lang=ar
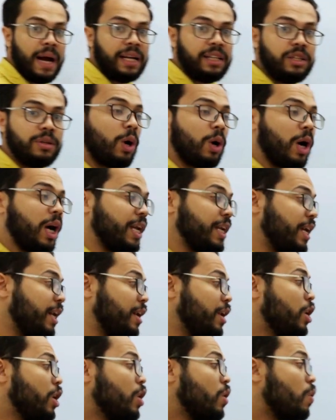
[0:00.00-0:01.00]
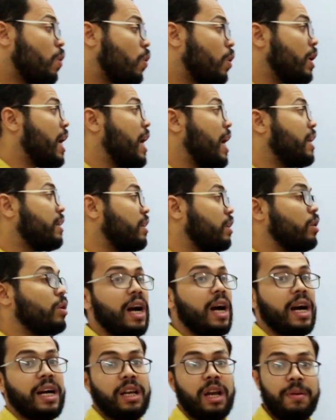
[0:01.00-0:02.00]
بعد معين وكلها
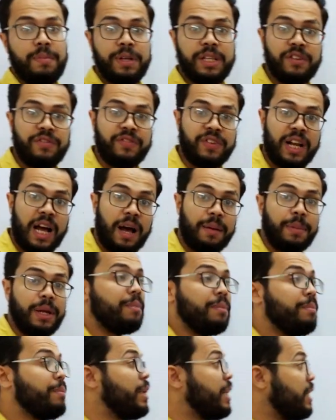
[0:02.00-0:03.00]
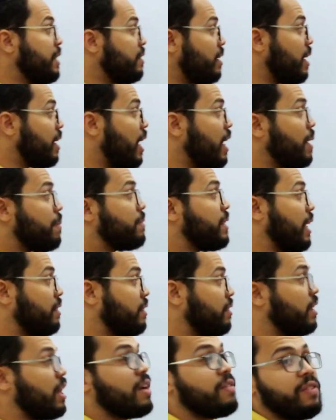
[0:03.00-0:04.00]
تدل على البدء في العمل مين الدلاله
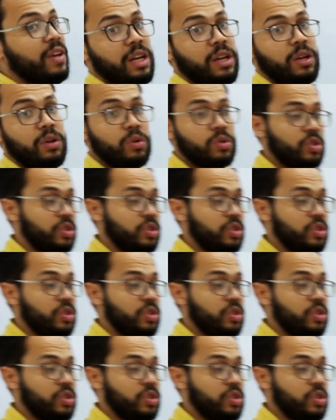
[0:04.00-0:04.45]
بتاعت الافعال اللي